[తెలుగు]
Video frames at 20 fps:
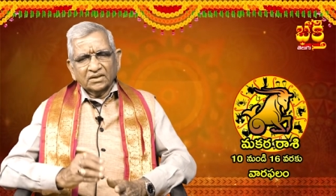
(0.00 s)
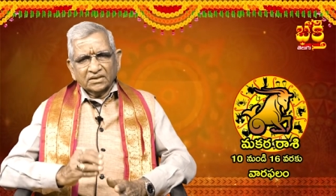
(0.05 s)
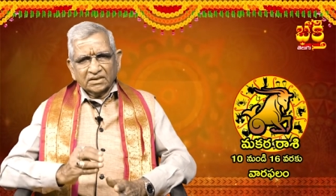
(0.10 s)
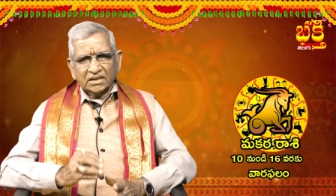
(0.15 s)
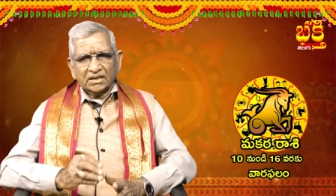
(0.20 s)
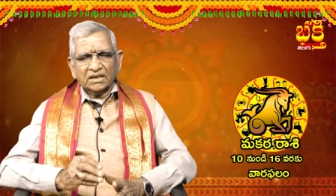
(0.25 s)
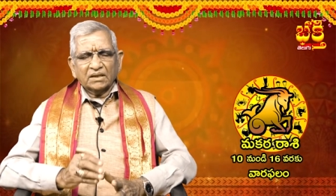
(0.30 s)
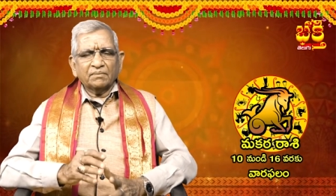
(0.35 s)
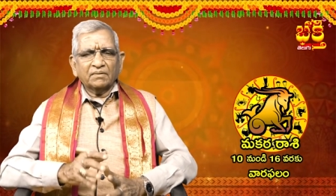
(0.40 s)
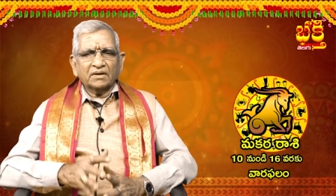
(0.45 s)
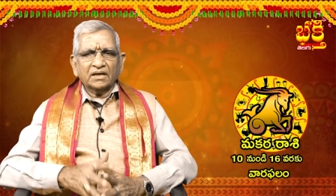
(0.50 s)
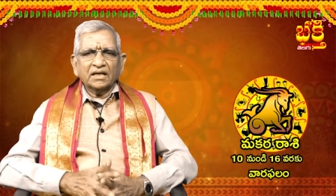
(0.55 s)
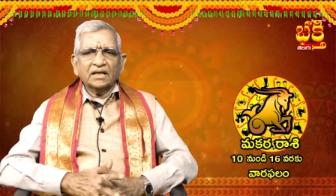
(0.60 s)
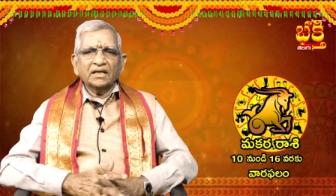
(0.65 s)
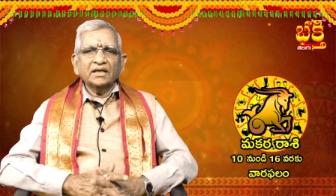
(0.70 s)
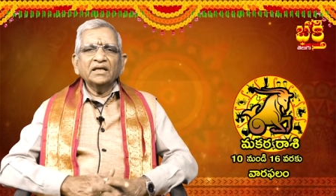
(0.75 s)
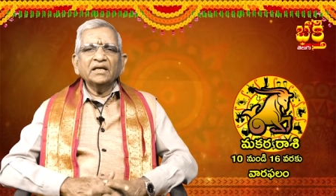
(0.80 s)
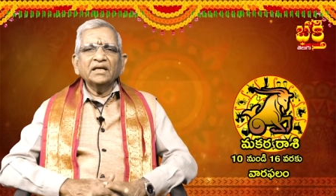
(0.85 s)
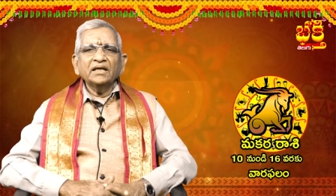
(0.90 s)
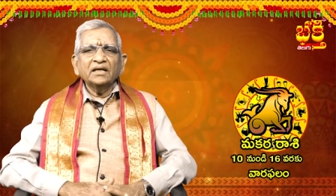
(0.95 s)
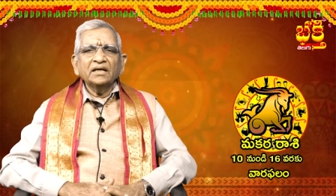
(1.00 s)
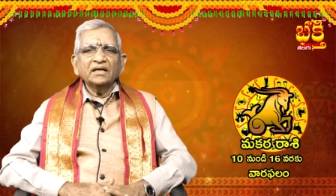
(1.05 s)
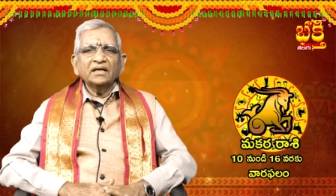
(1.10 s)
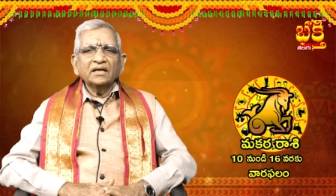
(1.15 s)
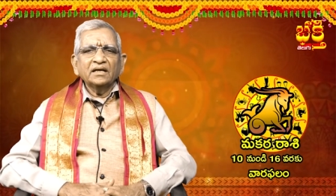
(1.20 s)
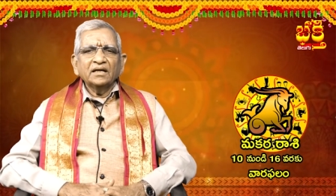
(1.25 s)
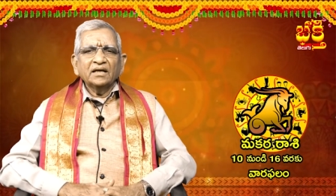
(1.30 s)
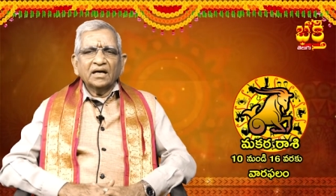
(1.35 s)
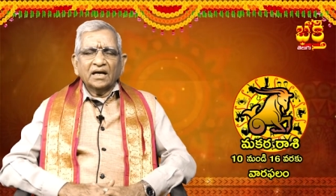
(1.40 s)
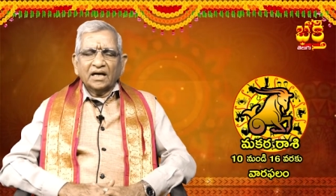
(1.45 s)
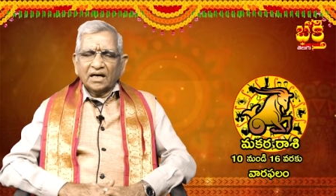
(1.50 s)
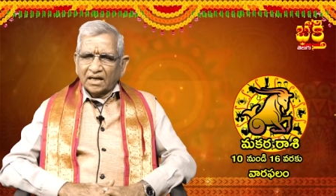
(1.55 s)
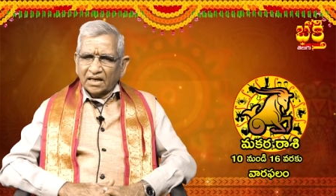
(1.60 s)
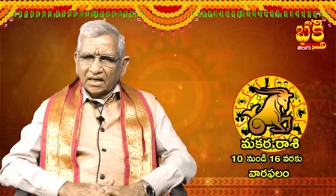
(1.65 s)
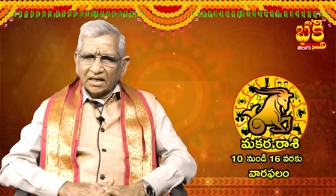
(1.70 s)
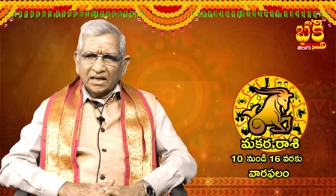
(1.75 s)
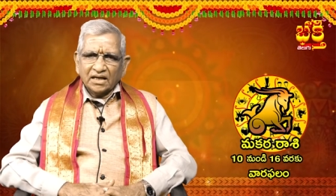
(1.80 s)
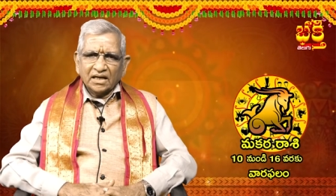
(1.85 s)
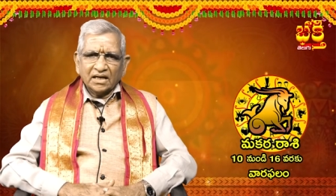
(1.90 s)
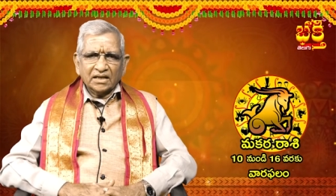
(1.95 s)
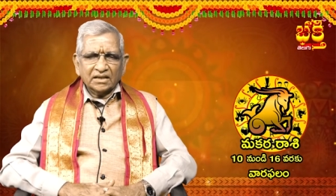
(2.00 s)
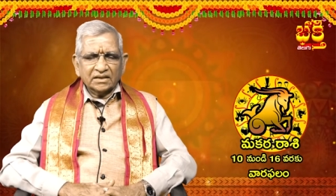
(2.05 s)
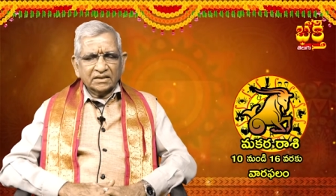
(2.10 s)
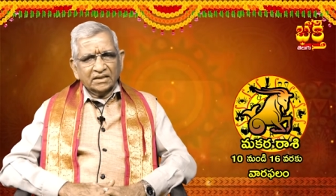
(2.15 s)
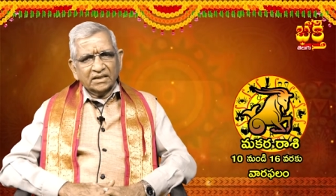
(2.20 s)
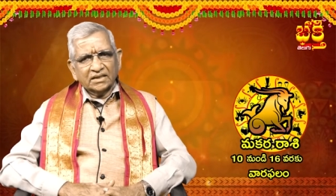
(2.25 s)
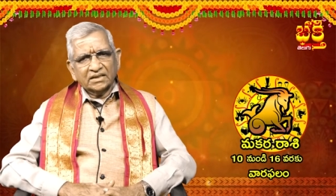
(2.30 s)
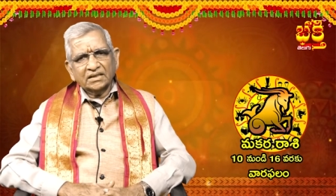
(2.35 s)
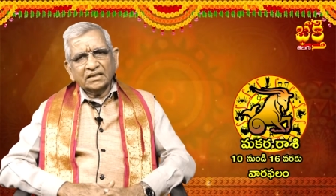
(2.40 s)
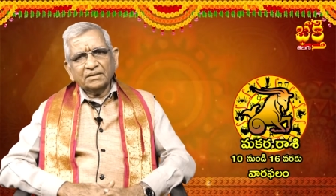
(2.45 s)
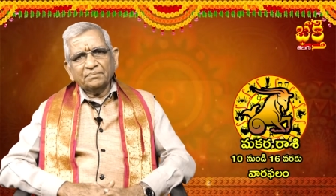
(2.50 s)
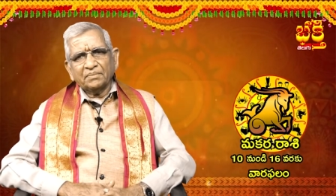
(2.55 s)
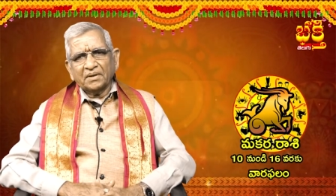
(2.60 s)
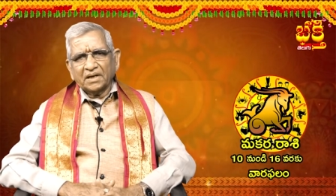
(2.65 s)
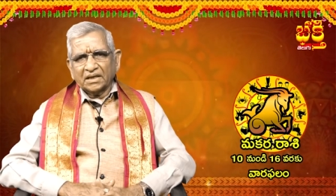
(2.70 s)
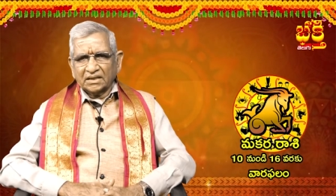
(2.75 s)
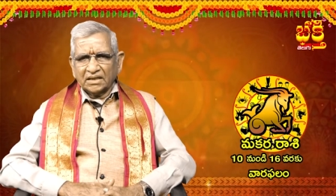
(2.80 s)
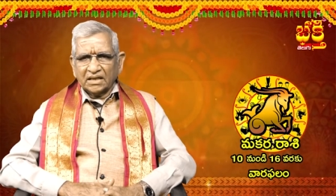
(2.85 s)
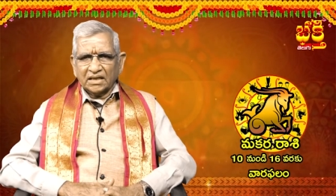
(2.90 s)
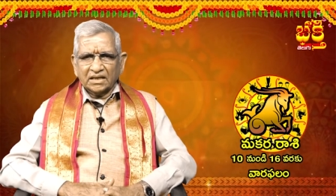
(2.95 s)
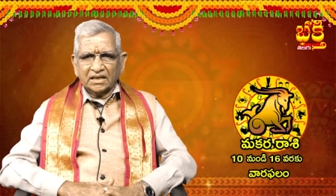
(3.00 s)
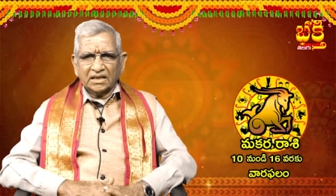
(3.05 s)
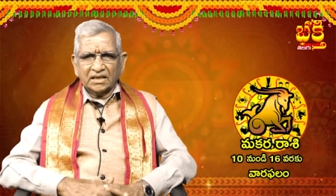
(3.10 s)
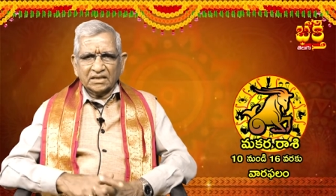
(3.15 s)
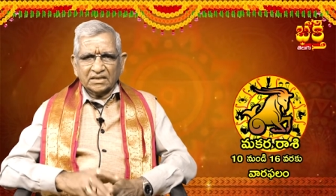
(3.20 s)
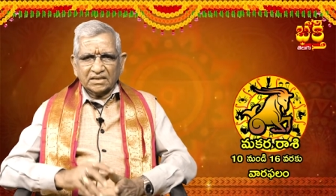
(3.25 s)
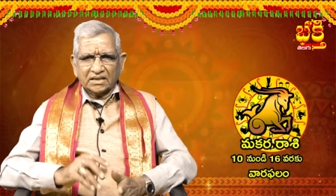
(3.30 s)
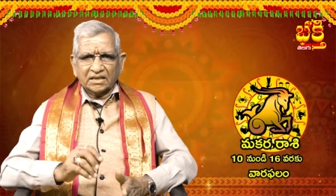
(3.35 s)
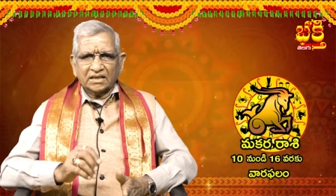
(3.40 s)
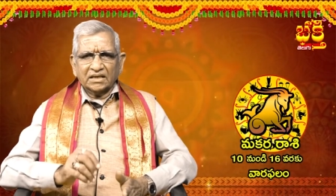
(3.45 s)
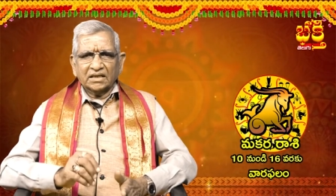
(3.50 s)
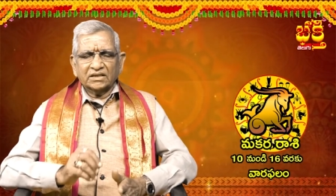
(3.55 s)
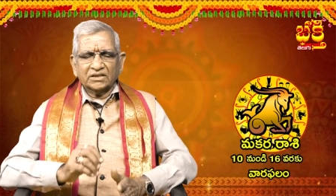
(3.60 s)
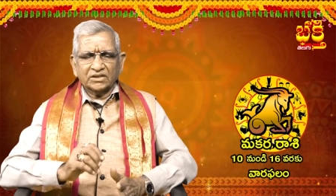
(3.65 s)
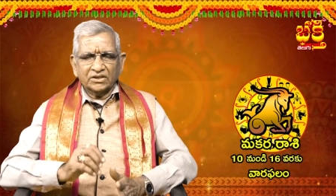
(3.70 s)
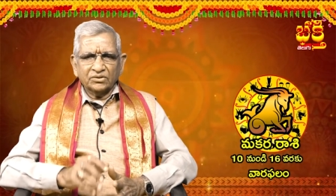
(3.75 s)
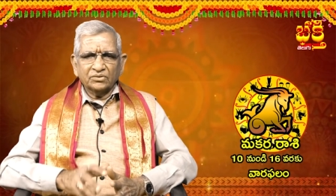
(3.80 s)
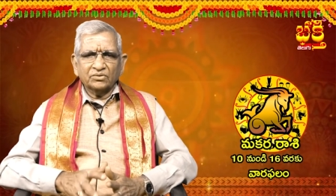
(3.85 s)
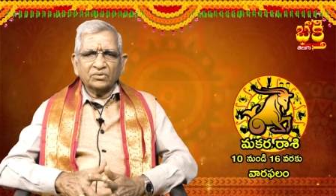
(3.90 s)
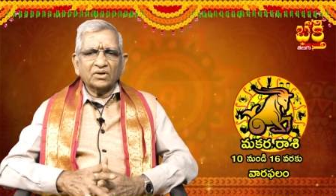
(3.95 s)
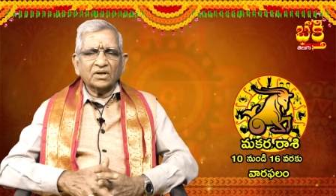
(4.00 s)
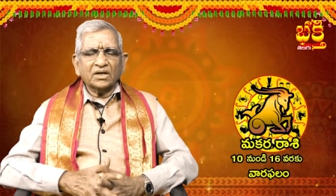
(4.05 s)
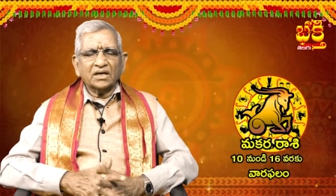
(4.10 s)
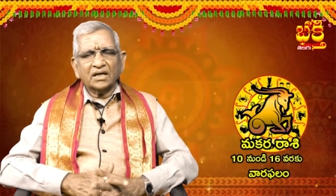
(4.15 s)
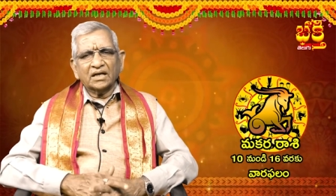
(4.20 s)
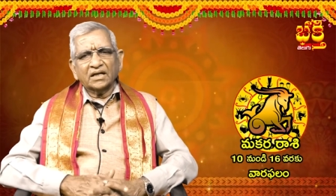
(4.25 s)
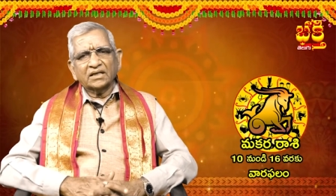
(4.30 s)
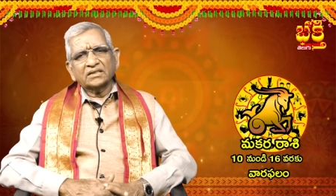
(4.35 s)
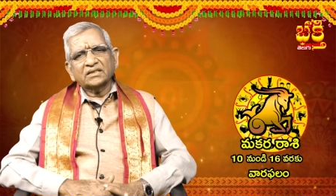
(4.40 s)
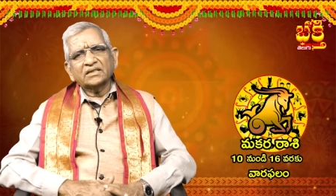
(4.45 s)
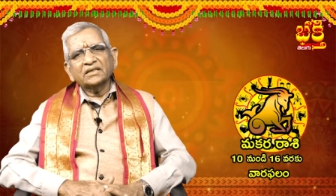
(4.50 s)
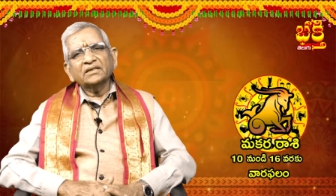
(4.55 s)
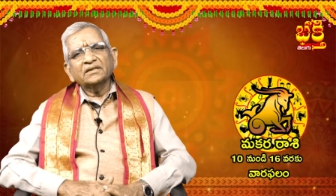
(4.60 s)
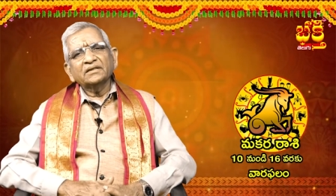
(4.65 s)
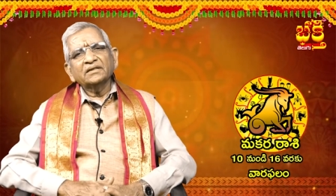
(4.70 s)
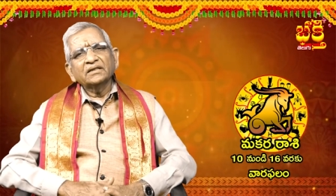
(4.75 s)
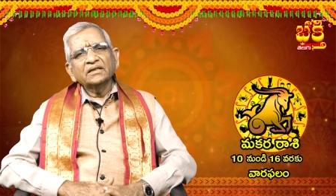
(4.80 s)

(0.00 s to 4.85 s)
చిత్రపటాన్ని అలంకారం చేసి పాదాల దగ్గర చక్కగా సింధూరం రాసి